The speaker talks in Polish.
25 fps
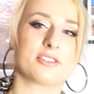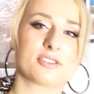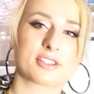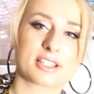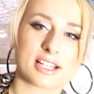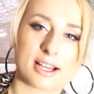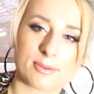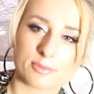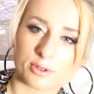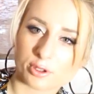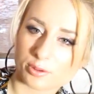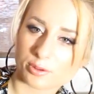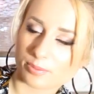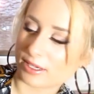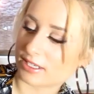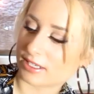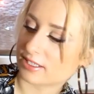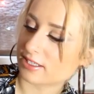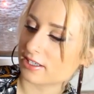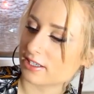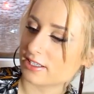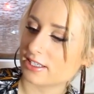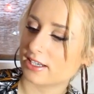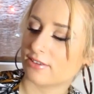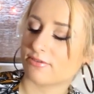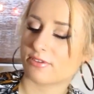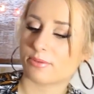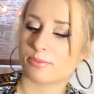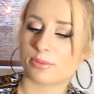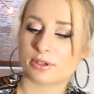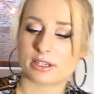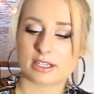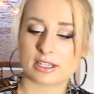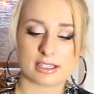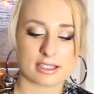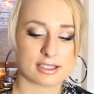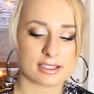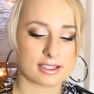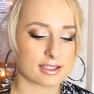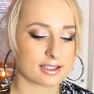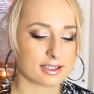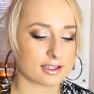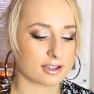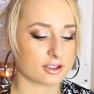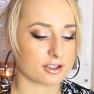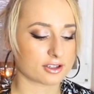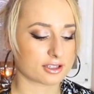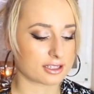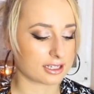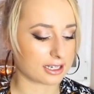dostałam tą paczkę, chciałam Wam pokazać
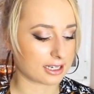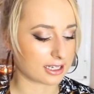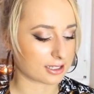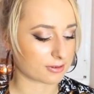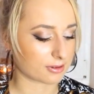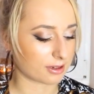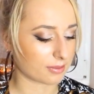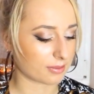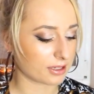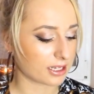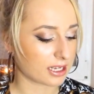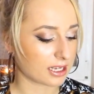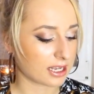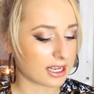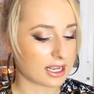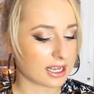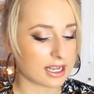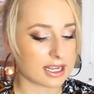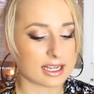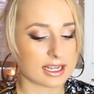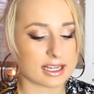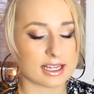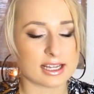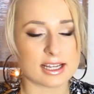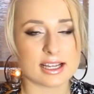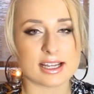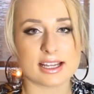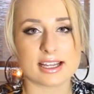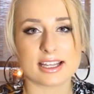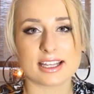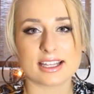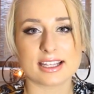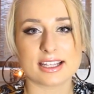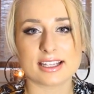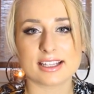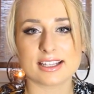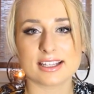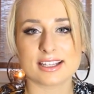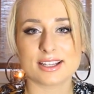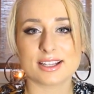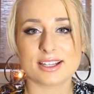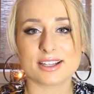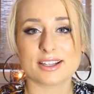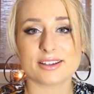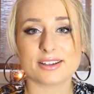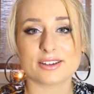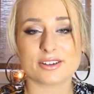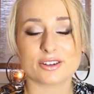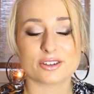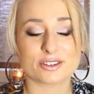co znalazłam. Y,
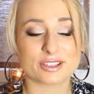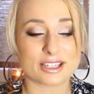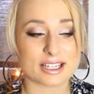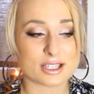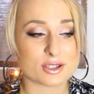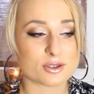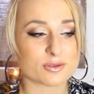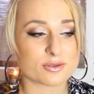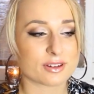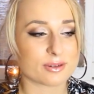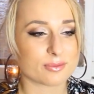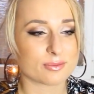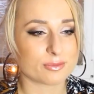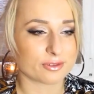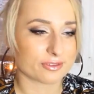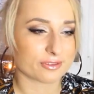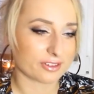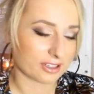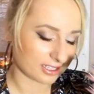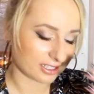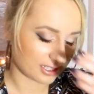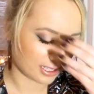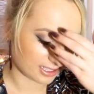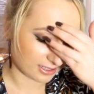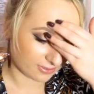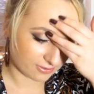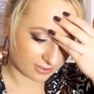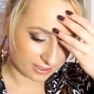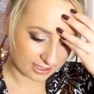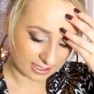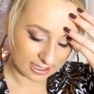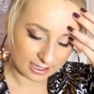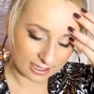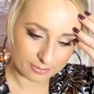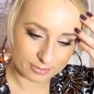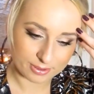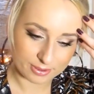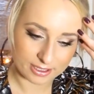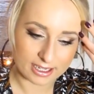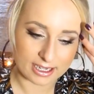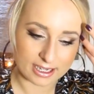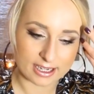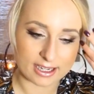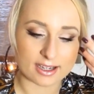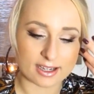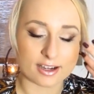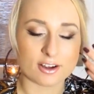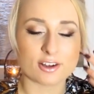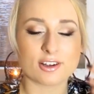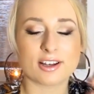I od razu Wam mówię, że w sklepie
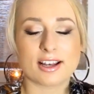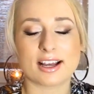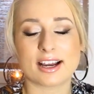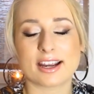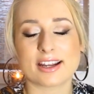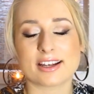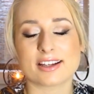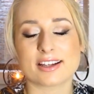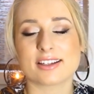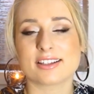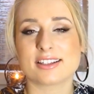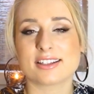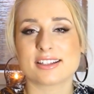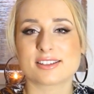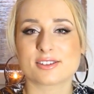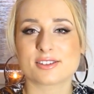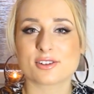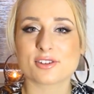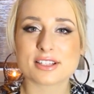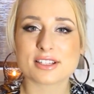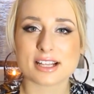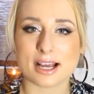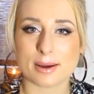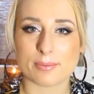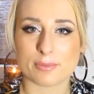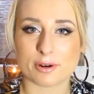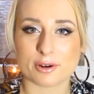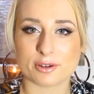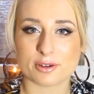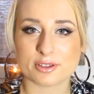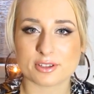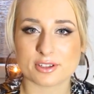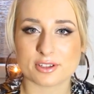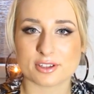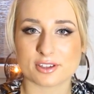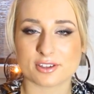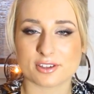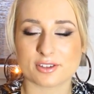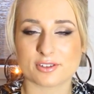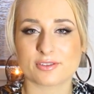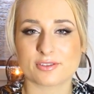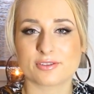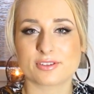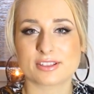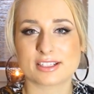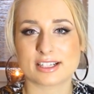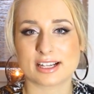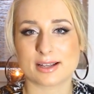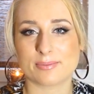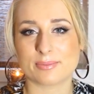online jest to samo, co w
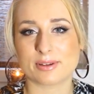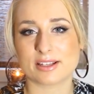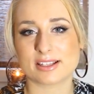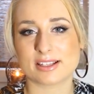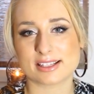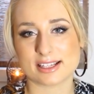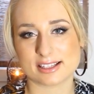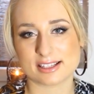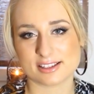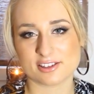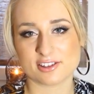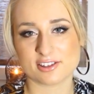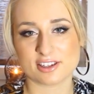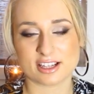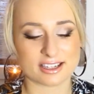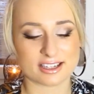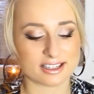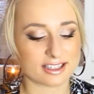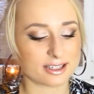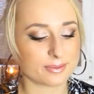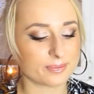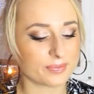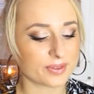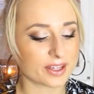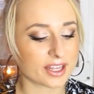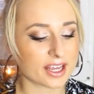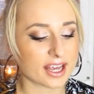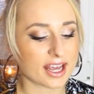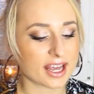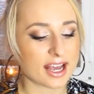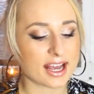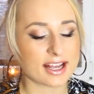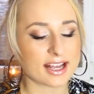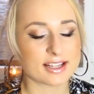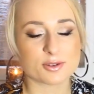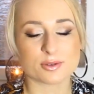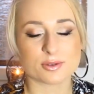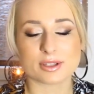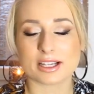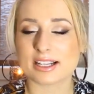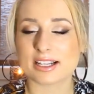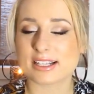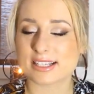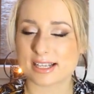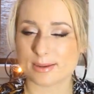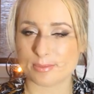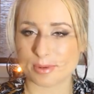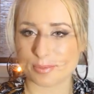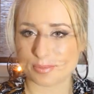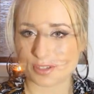sklepie stacjonarnym. Są takie
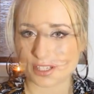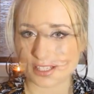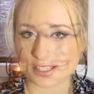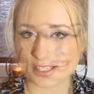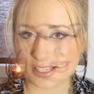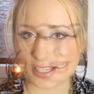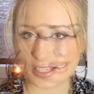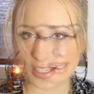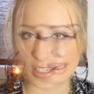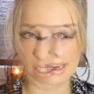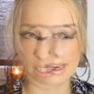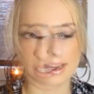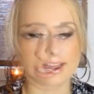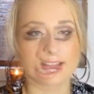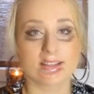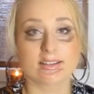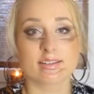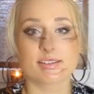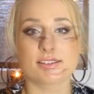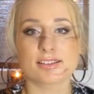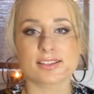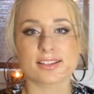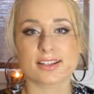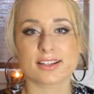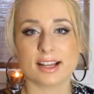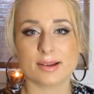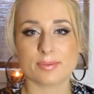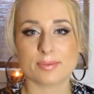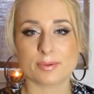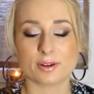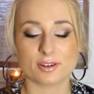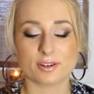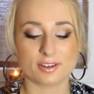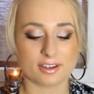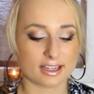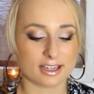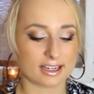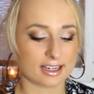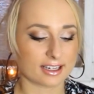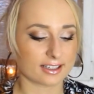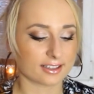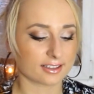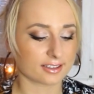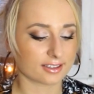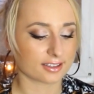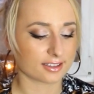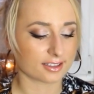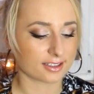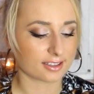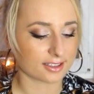same przeceny, e, identyczne. Sklep online
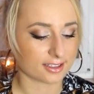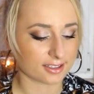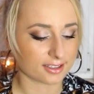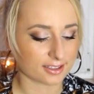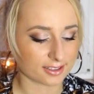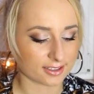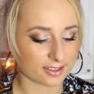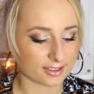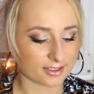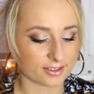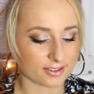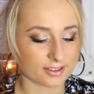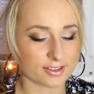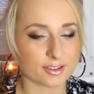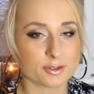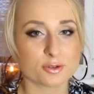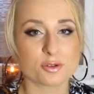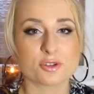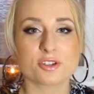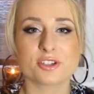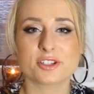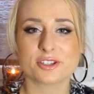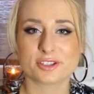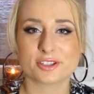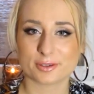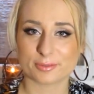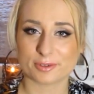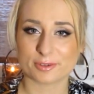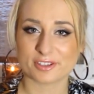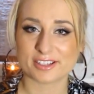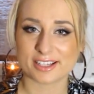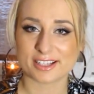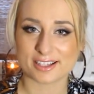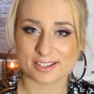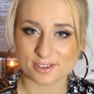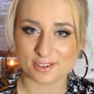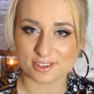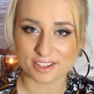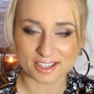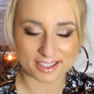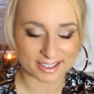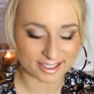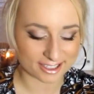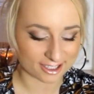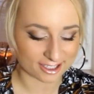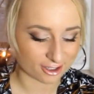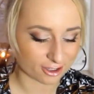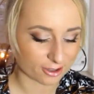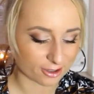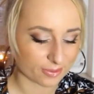y, różni się tym od
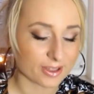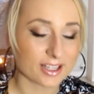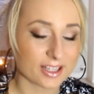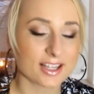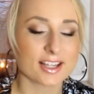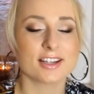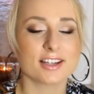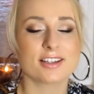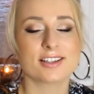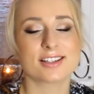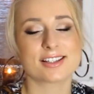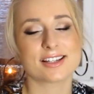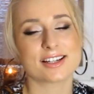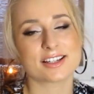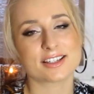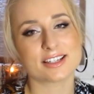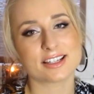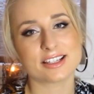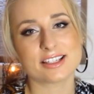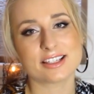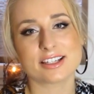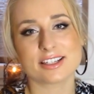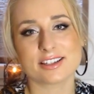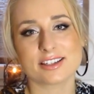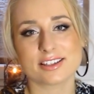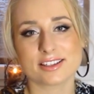stacjonarnego, że znajdziecie